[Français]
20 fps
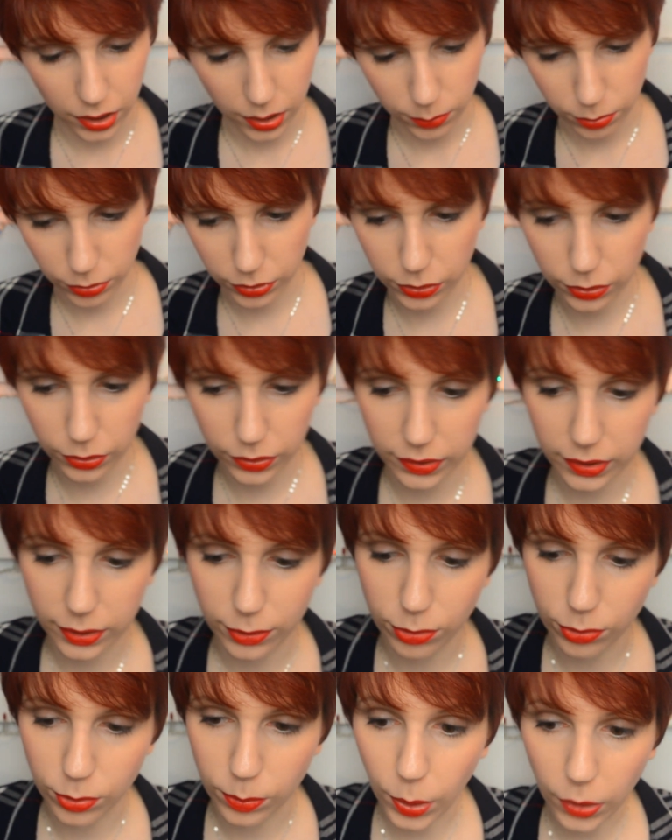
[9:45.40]
puisque
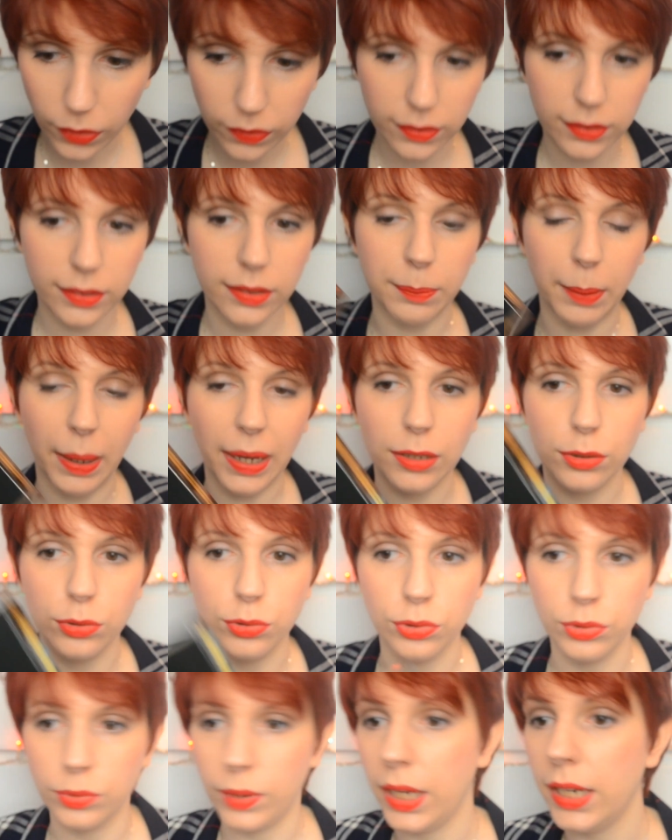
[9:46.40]
c'est une box qui parle
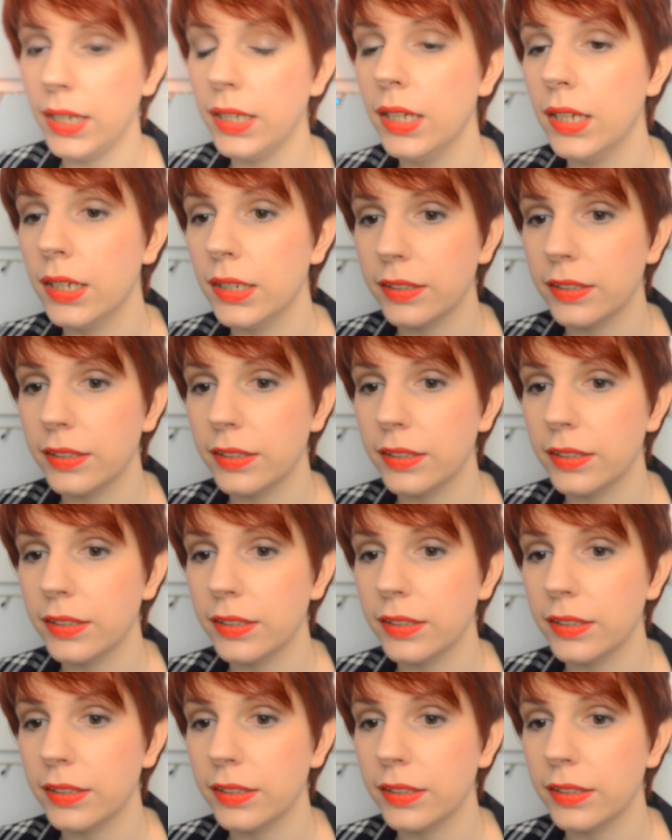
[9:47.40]
de Noël.